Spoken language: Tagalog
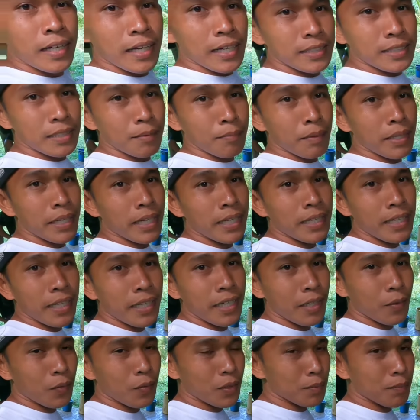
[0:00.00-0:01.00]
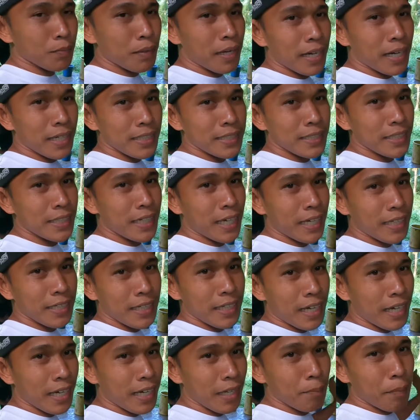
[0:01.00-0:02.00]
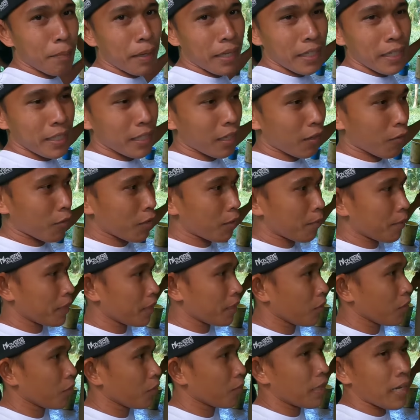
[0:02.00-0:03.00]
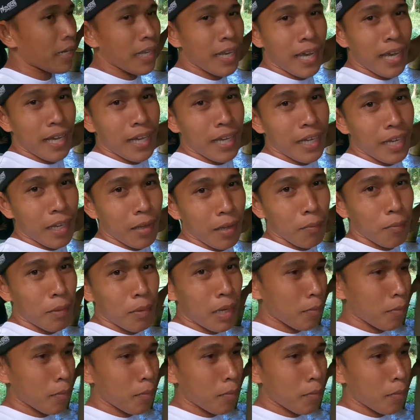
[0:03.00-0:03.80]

kasi may nagre-request mga kasinag na ipakita ko naman daw yung mga alaga namin